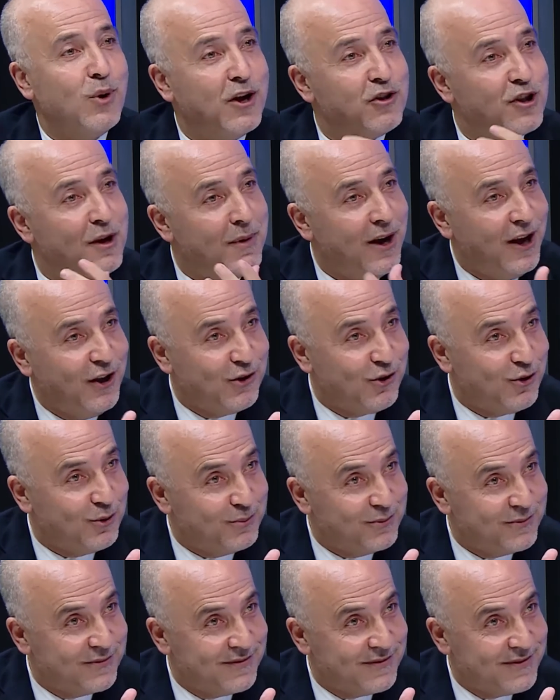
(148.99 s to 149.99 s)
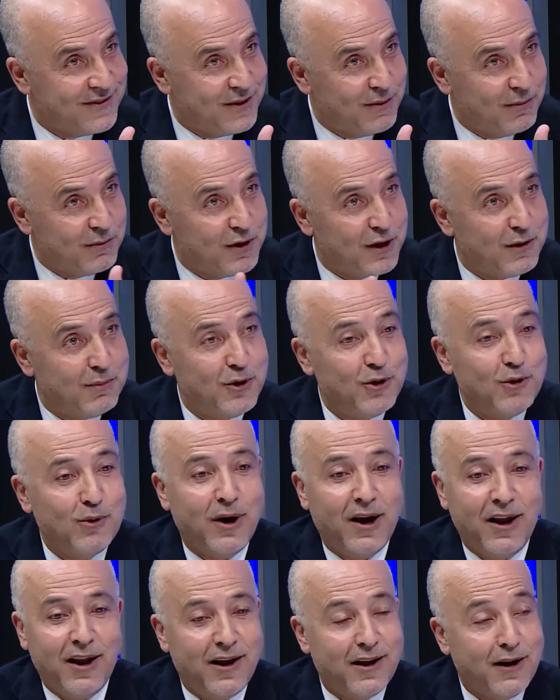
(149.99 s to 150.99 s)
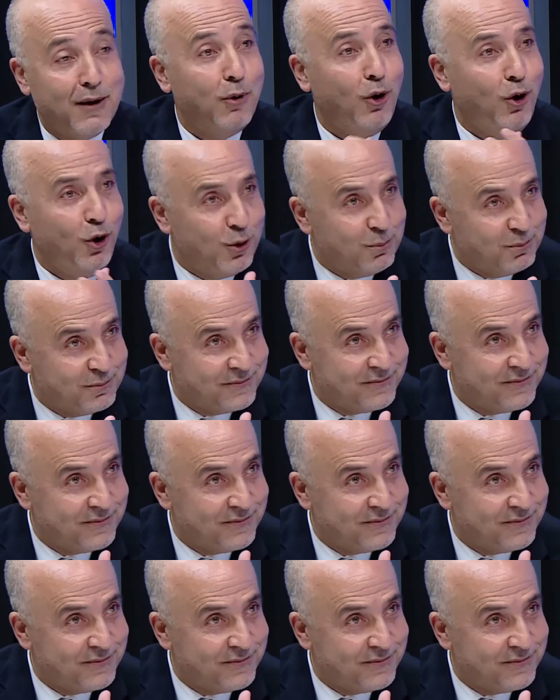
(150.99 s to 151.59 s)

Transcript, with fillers: على جماعتهم مجربينه على ربعهم